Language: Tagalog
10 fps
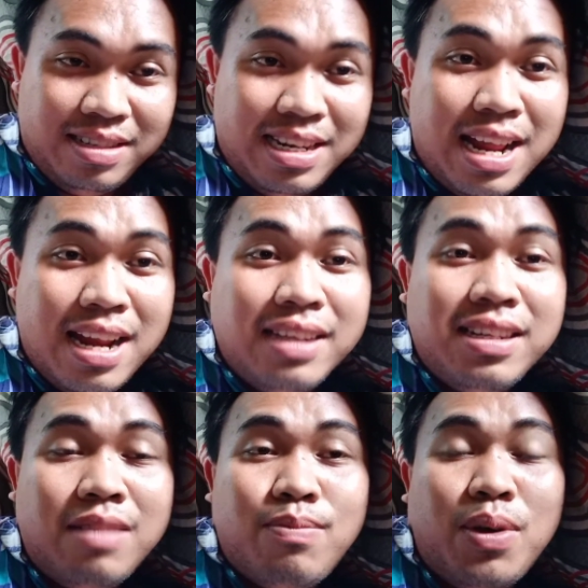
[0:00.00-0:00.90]

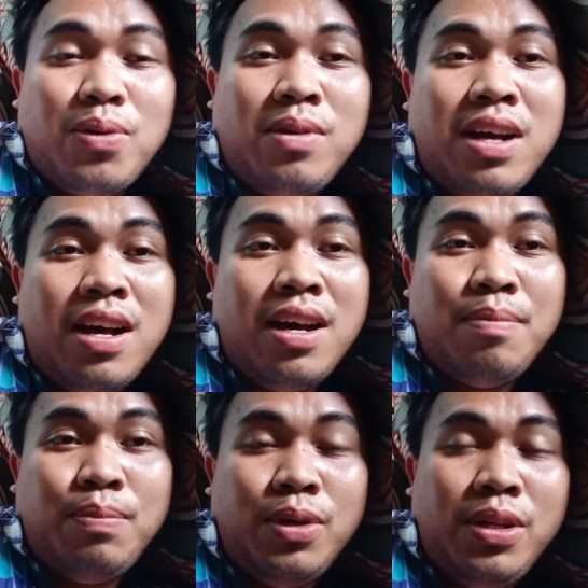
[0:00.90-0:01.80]
Nilalagnat po ako
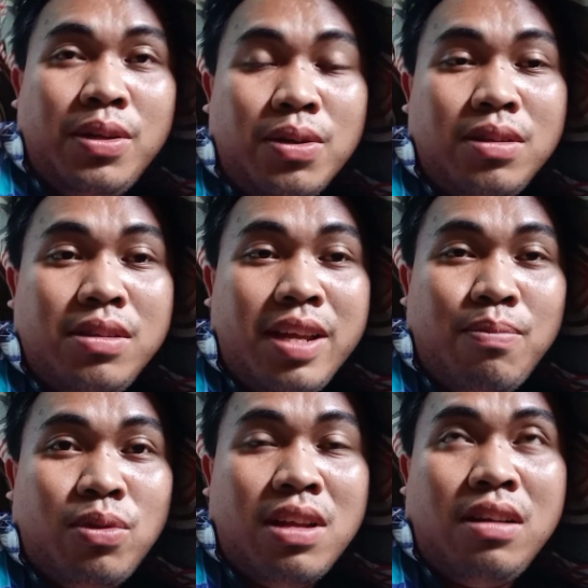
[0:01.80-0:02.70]
kahapon. Whole
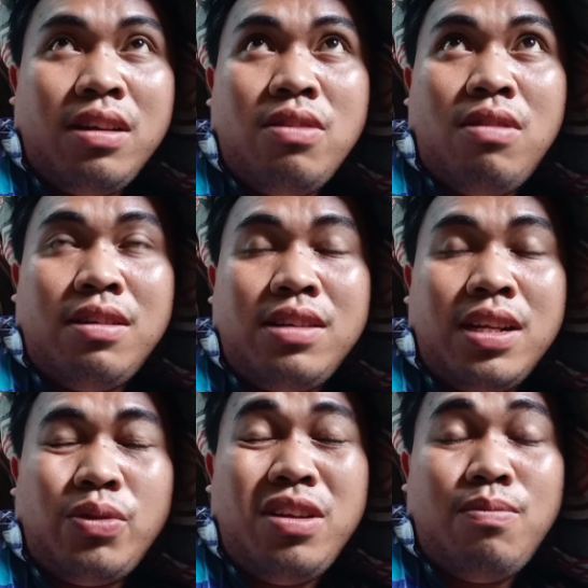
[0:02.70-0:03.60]
day po talaga yung
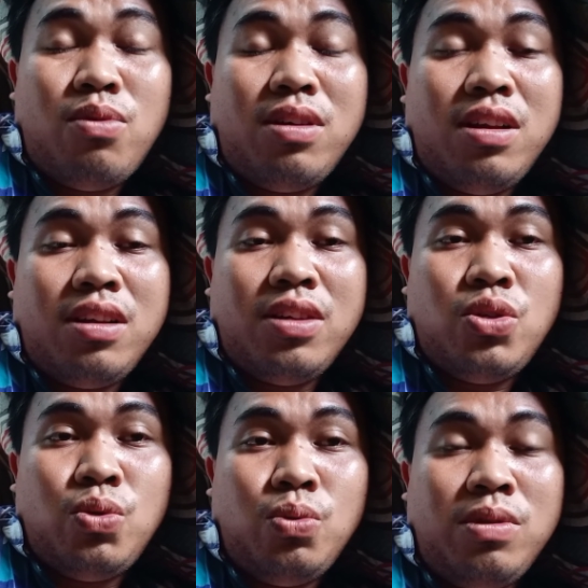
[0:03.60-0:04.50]
lagnat. Hindi po ako
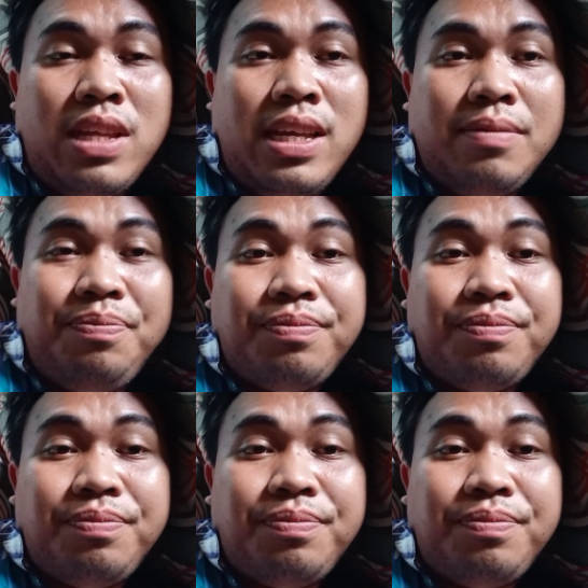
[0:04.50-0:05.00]
naka-duty.